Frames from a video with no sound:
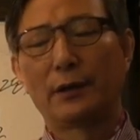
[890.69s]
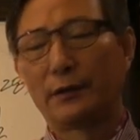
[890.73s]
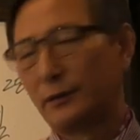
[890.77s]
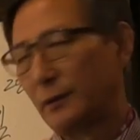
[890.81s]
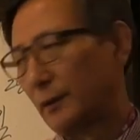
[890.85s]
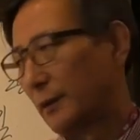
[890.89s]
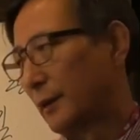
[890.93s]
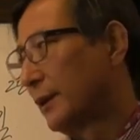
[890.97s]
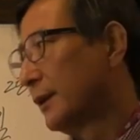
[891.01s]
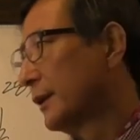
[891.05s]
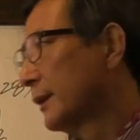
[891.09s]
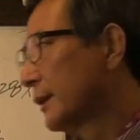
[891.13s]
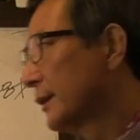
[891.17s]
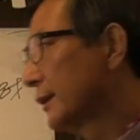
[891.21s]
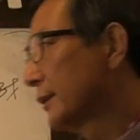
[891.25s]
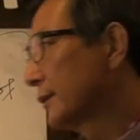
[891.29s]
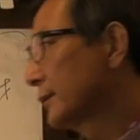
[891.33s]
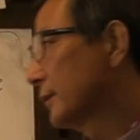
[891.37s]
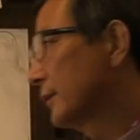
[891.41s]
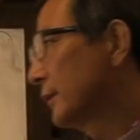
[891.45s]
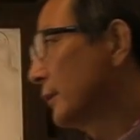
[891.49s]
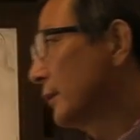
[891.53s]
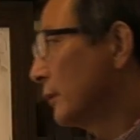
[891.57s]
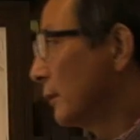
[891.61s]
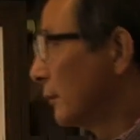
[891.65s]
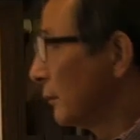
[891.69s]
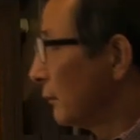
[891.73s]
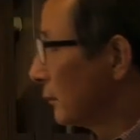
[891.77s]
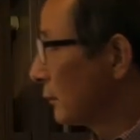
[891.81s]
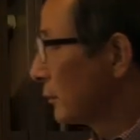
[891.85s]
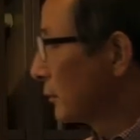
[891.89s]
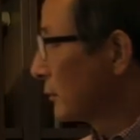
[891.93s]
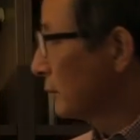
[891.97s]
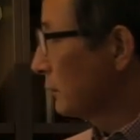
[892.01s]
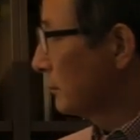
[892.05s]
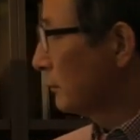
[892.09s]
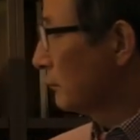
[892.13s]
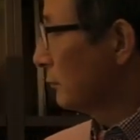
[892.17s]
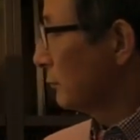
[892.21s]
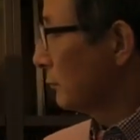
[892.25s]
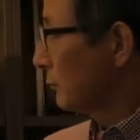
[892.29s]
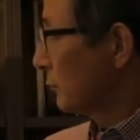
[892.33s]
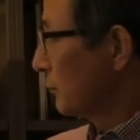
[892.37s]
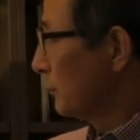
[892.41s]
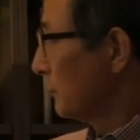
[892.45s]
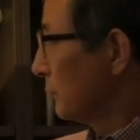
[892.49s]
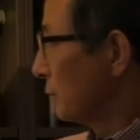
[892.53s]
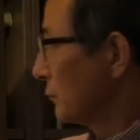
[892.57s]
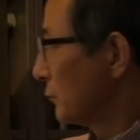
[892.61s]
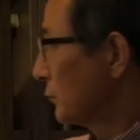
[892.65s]
예. 그래서 그런
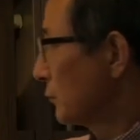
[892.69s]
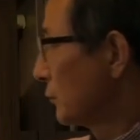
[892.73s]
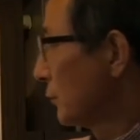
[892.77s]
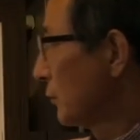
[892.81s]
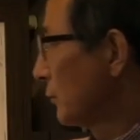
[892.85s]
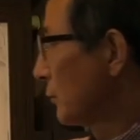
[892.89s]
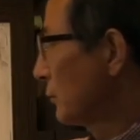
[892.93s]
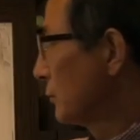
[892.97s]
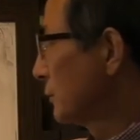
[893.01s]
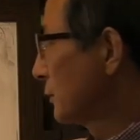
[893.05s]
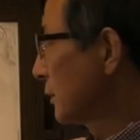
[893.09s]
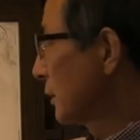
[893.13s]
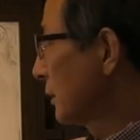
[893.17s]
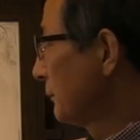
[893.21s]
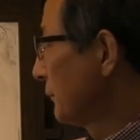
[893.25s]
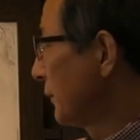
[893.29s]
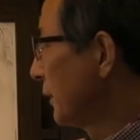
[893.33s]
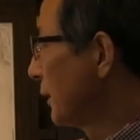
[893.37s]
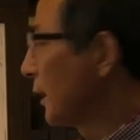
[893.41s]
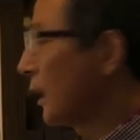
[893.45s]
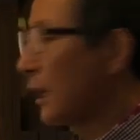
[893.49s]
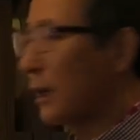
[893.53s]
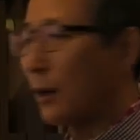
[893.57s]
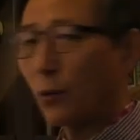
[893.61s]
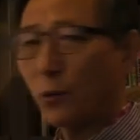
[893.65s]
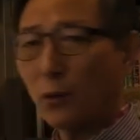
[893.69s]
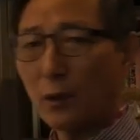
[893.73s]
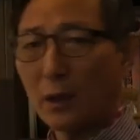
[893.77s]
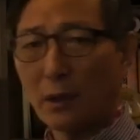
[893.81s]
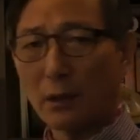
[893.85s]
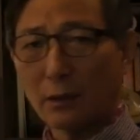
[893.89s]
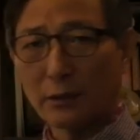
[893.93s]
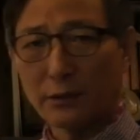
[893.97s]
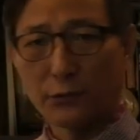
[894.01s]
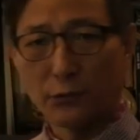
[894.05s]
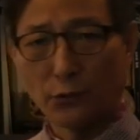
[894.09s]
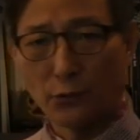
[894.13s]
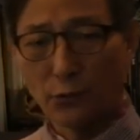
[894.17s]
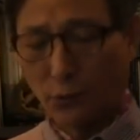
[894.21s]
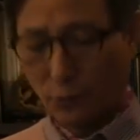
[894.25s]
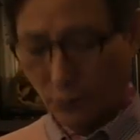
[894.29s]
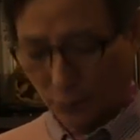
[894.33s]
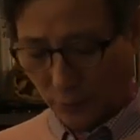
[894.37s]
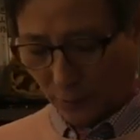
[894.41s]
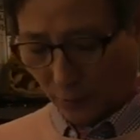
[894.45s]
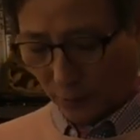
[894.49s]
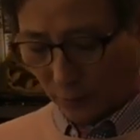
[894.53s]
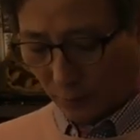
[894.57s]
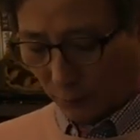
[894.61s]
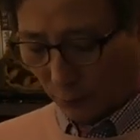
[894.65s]
또 이제 명예가 올라갔죠.
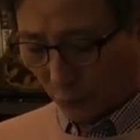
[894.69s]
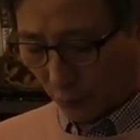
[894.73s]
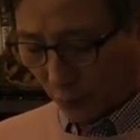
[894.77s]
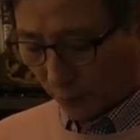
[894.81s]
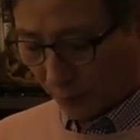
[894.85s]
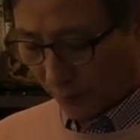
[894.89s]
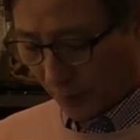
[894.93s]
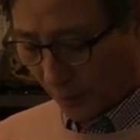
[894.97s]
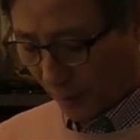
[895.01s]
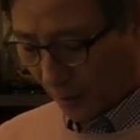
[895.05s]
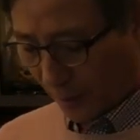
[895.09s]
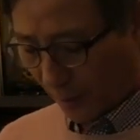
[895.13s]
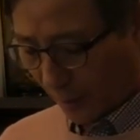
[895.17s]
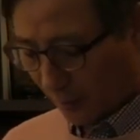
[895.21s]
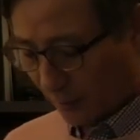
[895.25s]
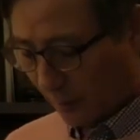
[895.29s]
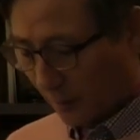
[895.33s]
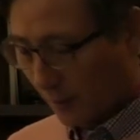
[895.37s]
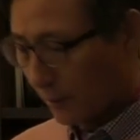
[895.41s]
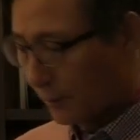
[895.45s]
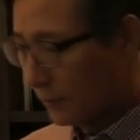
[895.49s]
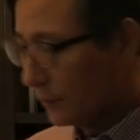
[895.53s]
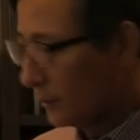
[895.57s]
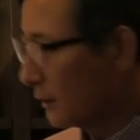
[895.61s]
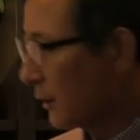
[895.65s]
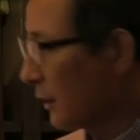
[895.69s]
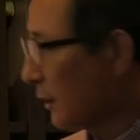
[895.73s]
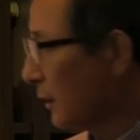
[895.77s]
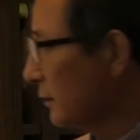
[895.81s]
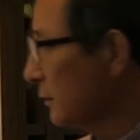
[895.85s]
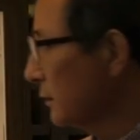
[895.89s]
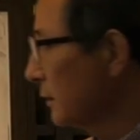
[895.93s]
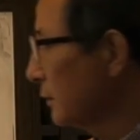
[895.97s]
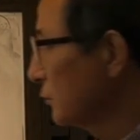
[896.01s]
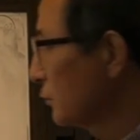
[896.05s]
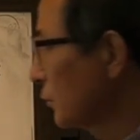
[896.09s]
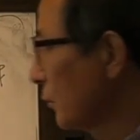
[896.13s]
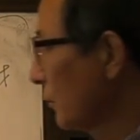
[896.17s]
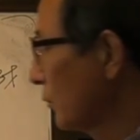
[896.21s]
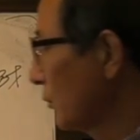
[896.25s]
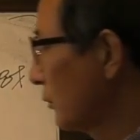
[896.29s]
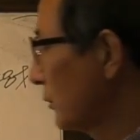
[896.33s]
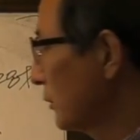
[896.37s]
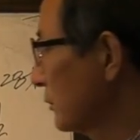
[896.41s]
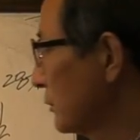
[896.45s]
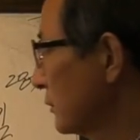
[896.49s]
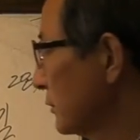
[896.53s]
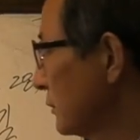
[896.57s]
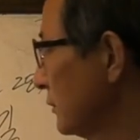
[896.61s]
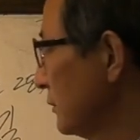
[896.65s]
예. 뭐 명예라든가 여러 가지
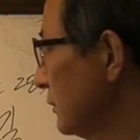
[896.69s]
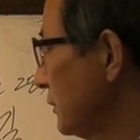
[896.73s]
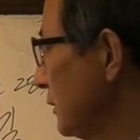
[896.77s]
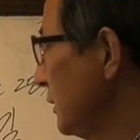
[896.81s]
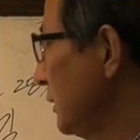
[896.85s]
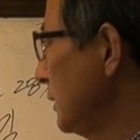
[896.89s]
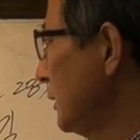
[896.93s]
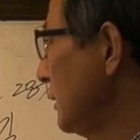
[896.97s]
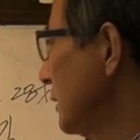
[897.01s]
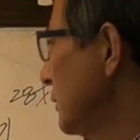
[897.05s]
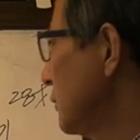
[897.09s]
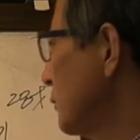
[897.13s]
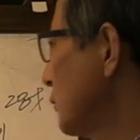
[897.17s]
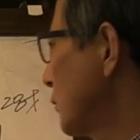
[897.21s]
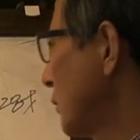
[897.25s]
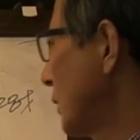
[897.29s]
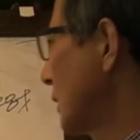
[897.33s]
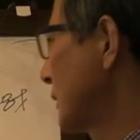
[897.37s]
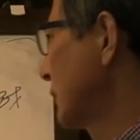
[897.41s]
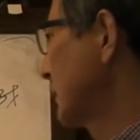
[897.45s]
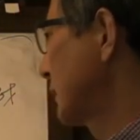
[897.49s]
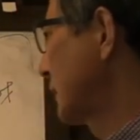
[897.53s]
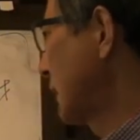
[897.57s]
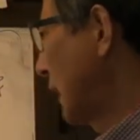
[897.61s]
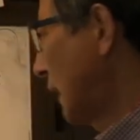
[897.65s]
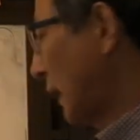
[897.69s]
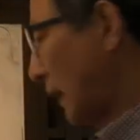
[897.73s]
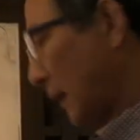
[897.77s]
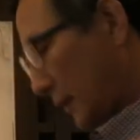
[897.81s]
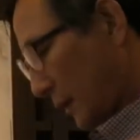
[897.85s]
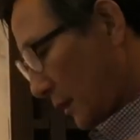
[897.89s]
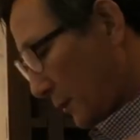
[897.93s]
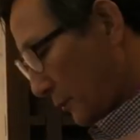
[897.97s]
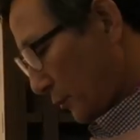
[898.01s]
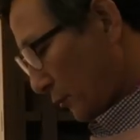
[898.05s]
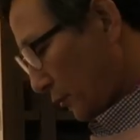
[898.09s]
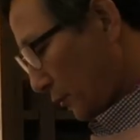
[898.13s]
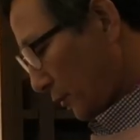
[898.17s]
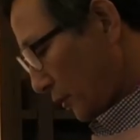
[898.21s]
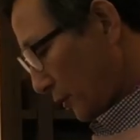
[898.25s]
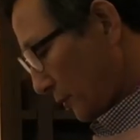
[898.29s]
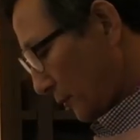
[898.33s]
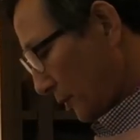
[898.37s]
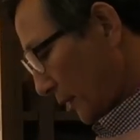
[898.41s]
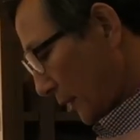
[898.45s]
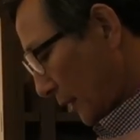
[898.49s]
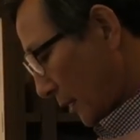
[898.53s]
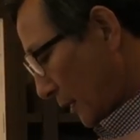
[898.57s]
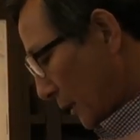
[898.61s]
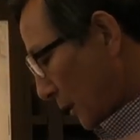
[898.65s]
조건이 좋아졌다 이렇게 볼 수
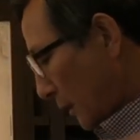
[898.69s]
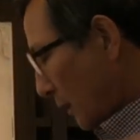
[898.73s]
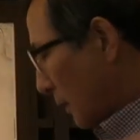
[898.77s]
있습니다.